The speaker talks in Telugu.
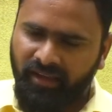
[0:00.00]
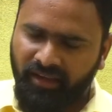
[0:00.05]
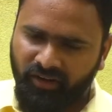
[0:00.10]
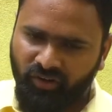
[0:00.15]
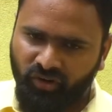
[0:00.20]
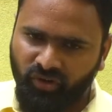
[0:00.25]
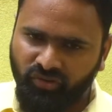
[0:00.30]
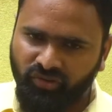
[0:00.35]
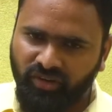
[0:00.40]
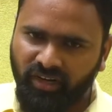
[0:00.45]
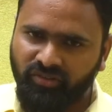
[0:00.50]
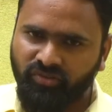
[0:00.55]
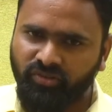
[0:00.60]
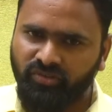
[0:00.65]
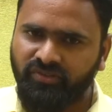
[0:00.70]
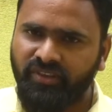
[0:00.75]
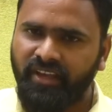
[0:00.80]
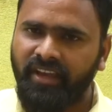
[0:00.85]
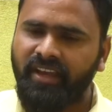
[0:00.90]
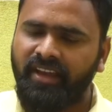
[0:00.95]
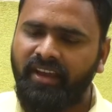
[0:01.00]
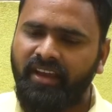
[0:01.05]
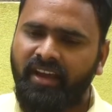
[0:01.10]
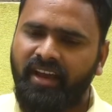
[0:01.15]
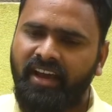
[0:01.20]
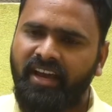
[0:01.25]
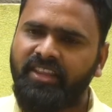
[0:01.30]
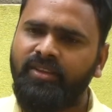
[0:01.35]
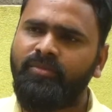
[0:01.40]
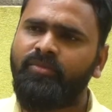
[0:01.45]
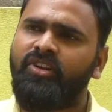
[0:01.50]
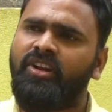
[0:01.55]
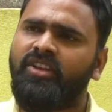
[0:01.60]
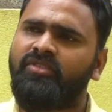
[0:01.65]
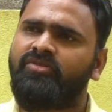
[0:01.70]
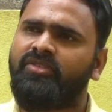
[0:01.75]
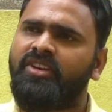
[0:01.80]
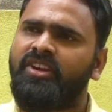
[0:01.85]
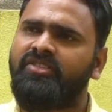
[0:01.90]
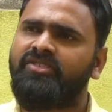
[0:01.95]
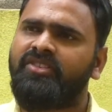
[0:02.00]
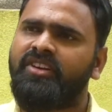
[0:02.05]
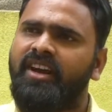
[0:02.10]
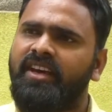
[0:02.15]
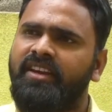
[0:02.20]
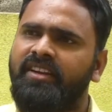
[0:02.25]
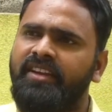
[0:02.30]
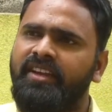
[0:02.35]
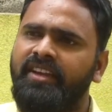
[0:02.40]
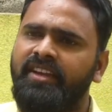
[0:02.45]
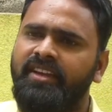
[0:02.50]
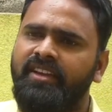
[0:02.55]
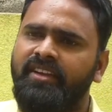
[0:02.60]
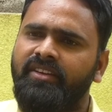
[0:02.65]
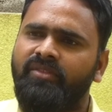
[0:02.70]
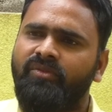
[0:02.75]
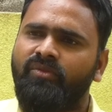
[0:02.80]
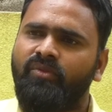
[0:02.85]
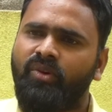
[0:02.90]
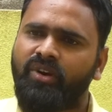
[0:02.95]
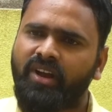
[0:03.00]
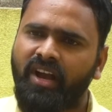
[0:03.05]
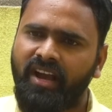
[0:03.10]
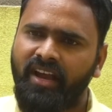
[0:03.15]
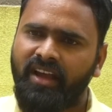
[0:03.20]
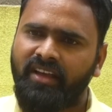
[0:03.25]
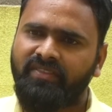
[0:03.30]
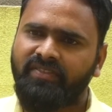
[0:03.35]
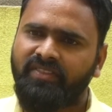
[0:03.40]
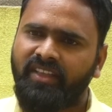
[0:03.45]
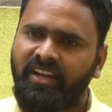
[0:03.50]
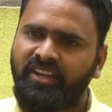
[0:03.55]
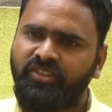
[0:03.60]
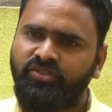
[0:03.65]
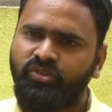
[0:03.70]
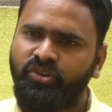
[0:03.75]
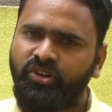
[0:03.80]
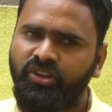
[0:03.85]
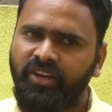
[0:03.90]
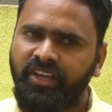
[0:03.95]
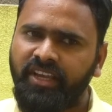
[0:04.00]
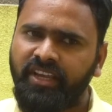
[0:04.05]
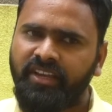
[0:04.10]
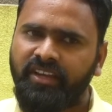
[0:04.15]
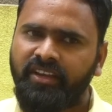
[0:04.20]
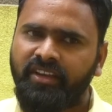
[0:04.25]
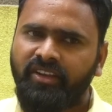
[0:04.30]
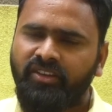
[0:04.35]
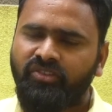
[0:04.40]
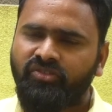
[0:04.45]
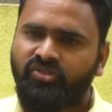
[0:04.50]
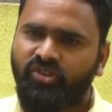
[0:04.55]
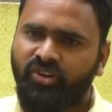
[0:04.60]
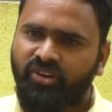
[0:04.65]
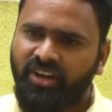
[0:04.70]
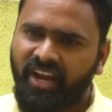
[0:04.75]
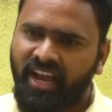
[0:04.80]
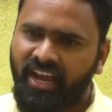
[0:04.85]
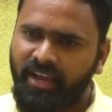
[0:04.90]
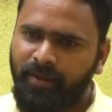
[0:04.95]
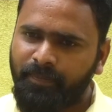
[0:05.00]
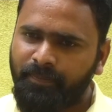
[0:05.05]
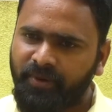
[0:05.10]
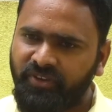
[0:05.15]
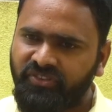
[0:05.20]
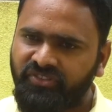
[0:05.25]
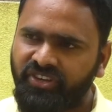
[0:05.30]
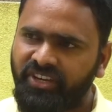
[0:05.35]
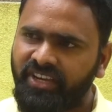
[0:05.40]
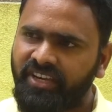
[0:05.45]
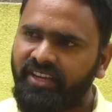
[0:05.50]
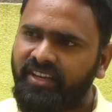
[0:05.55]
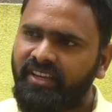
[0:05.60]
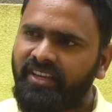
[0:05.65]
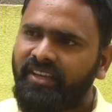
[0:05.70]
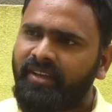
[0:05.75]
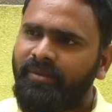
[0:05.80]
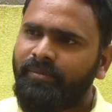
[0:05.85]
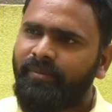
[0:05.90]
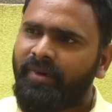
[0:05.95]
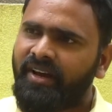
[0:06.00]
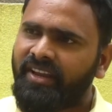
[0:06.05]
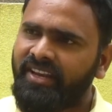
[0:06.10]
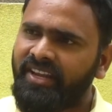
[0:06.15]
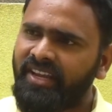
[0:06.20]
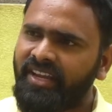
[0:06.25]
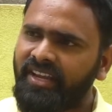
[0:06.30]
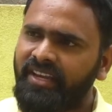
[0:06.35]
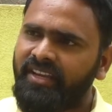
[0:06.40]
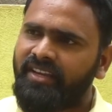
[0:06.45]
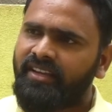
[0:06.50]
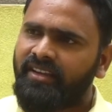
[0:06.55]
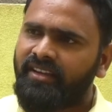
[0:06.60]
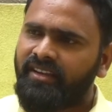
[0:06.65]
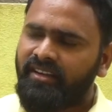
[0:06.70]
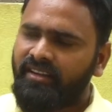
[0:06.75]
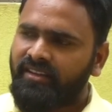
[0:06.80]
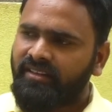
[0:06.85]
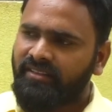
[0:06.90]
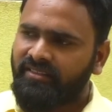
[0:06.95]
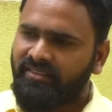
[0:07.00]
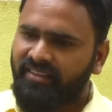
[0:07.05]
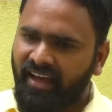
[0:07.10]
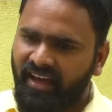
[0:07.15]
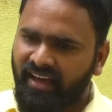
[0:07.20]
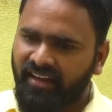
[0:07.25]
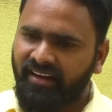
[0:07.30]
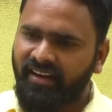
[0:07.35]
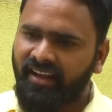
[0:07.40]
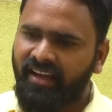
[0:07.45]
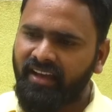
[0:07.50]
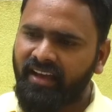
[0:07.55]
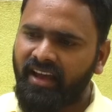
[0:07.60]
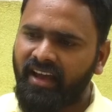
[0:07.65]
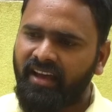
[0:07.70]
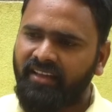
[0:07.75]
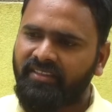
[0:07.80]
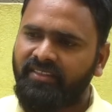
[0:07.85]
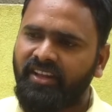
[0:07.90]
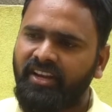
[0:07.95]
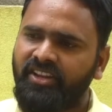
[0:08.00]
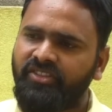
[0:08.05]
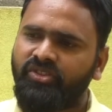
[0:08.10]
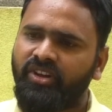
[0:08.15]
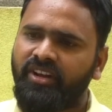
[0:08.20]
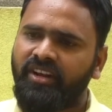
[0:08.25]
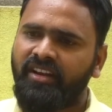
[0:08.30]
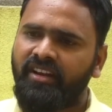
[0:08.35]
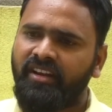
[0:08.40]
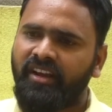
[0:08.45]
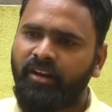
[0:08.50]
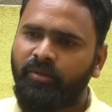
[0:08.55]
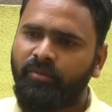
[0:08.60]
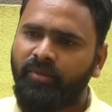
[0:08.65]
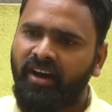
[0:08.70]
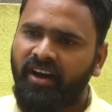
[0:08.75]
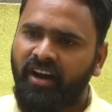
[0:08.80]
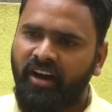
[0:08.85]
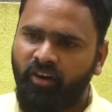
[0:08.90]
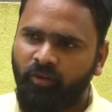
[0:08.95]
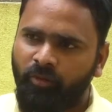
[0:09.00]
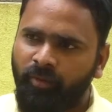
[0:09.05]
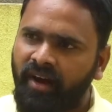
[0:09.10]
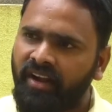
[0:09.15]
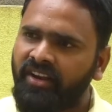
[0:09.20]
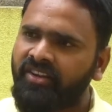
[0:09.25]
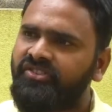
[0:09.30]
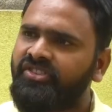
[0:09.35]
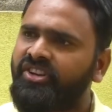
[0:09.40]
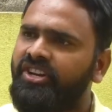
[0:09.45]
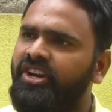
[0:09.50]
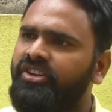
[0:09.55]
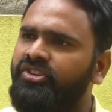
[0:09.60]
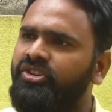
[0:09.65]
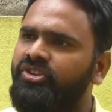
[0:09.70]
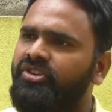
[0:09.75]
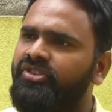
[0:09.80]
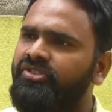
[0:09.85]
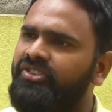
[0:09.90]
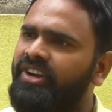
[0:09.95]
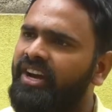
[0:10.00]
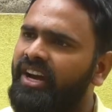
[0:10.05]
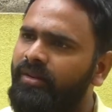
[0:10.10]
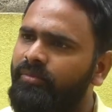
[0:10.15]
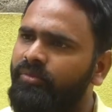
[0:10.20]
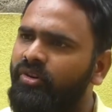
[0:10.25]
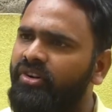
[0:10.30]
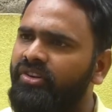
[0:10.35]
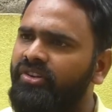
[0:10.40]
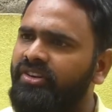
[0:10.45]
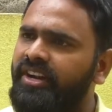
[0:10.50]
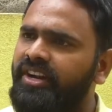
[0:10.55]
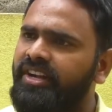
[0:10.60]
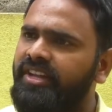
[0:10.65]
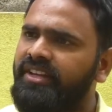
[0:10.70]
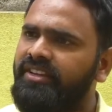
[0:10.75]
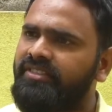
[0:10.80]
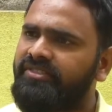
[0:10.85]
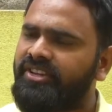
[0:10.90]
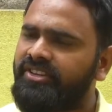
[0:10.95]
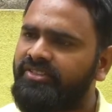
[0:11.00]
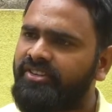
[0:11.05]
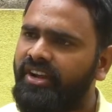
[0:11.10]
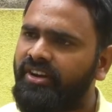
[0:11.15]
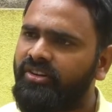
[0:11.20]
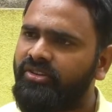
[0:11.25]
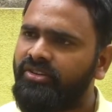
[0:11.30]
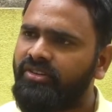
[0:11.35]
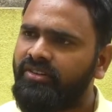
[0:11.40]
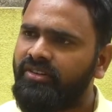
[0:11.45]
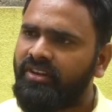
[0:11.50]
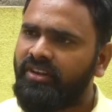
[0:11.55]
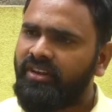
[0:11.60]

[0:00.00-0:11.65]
ఈ రోజున చూస్తే ఆదిమూల సురేష్ గారిని ఒక దళితుడిని చొక్కా ఇప్పించి మరీ దారుణంగా దళితులను అనుమా అవమానించేటట్టు జగన్మోహన్ రెడ్డి చేశాడు